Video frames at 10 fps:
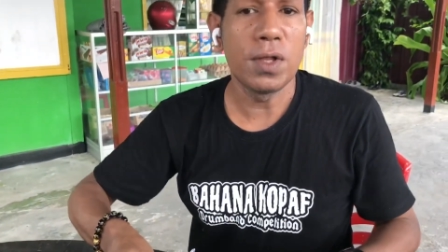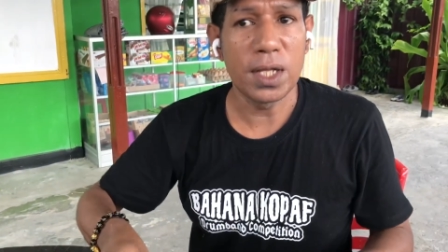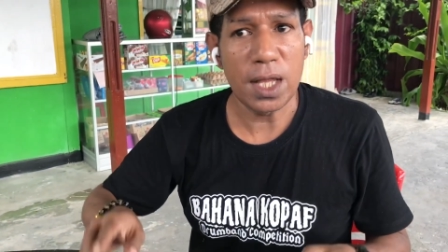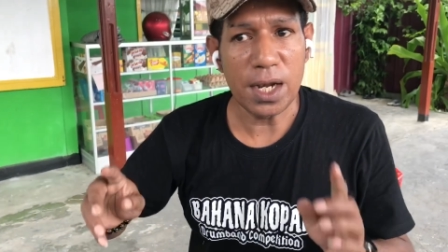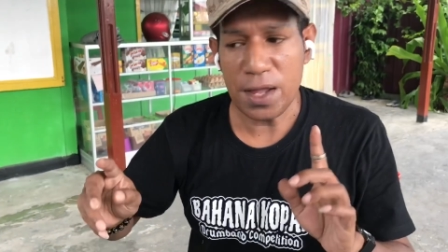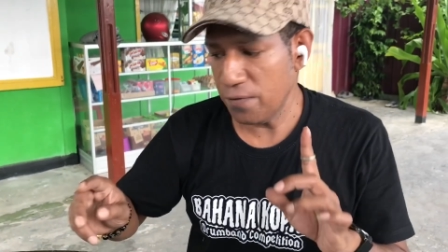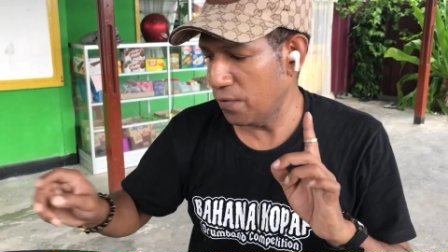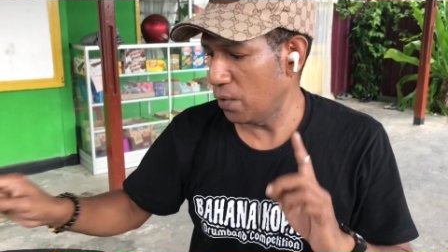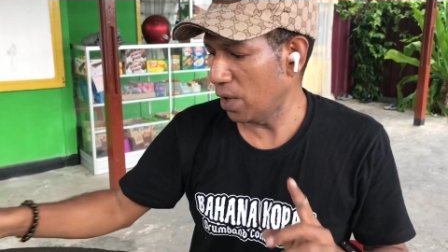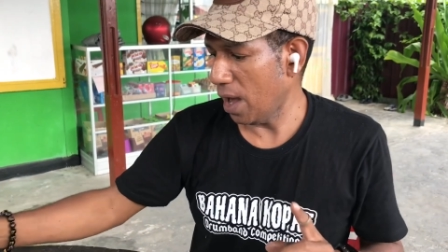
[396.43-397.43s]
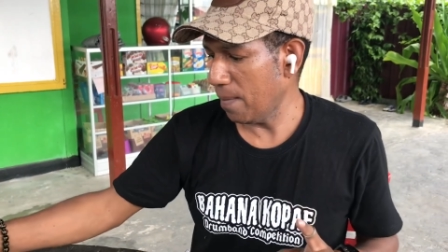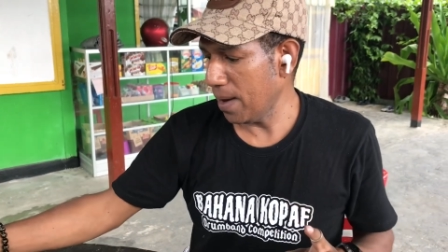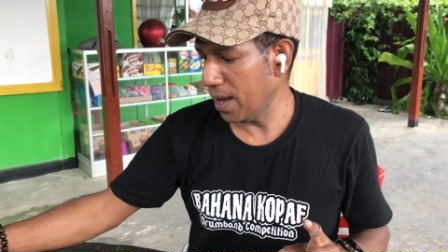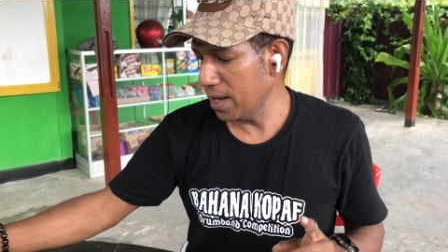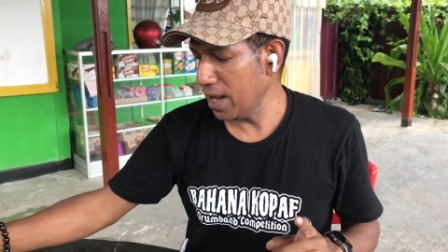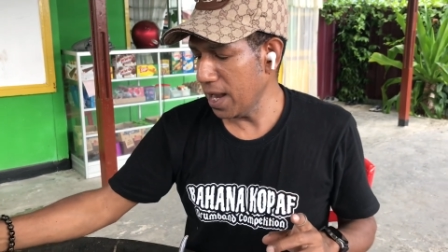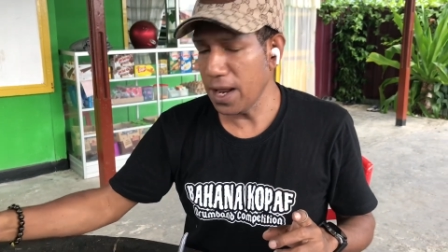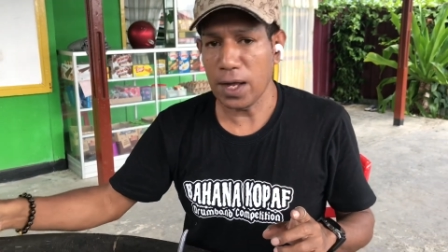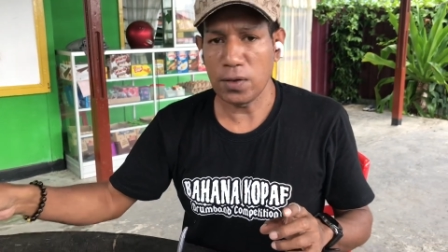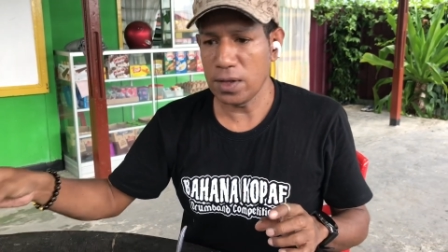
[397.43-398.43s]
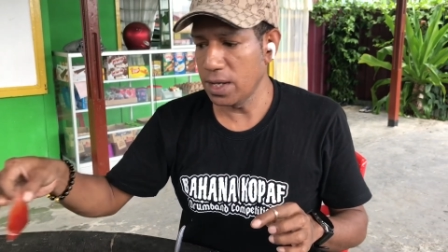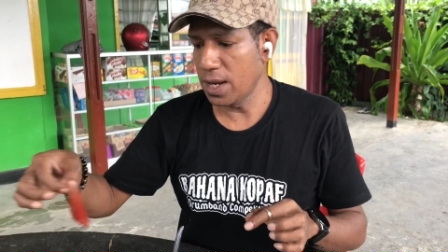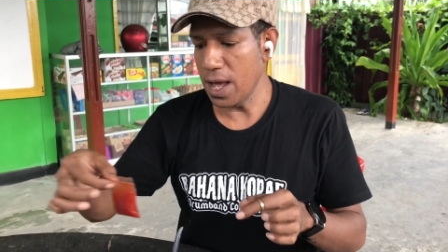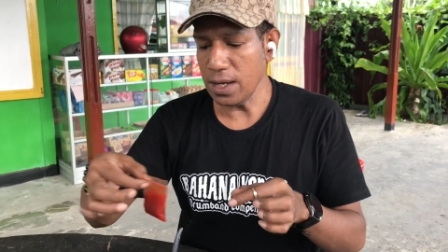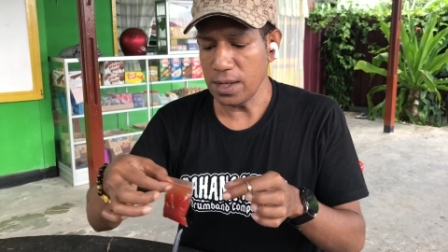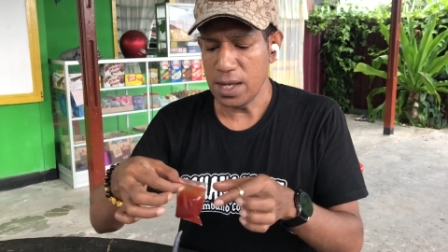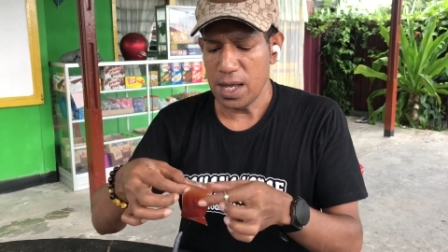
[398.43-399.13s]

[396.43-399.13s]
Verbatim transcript: untuk kita review apakah ini enak atau tidak.